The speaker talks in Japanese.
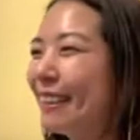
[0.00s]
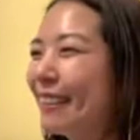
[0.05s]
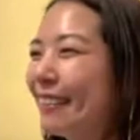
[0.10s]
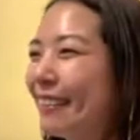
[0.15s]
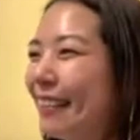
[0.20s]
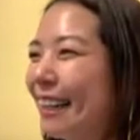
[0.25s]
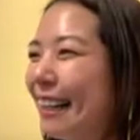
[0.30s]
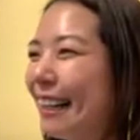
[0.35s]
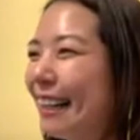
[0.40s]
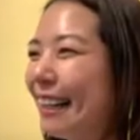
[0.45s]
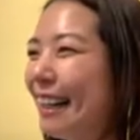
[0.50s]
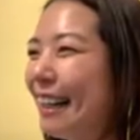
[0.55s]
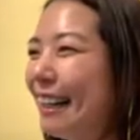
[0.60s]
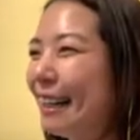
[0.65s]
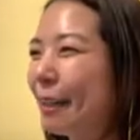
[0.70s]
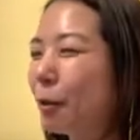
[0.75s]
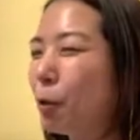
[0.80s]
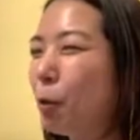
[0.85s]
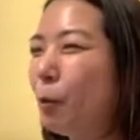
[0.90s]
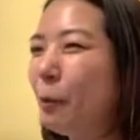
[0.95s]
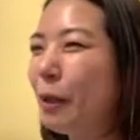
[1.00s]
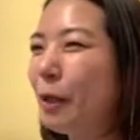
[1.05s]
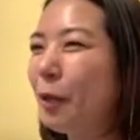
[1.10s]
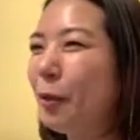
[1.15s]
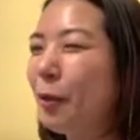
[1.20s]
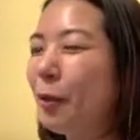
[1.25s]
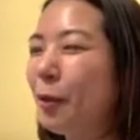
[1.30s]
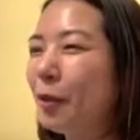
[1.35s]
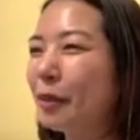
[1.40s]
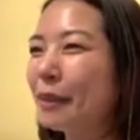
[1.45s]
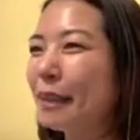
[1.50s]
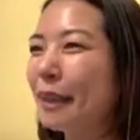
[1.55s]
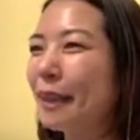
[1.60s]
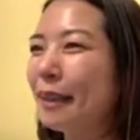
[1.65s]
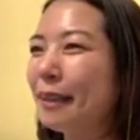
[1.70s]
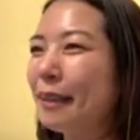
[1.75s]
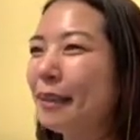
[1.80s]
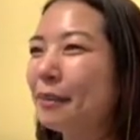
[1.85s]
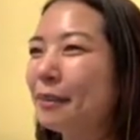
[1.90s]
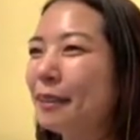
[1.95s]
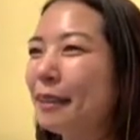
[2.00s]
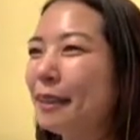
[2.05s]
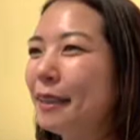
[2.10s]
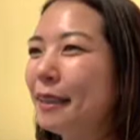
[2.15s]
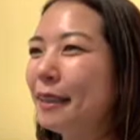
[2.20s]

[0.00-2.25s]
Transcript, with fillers: これが、米を酒樽に入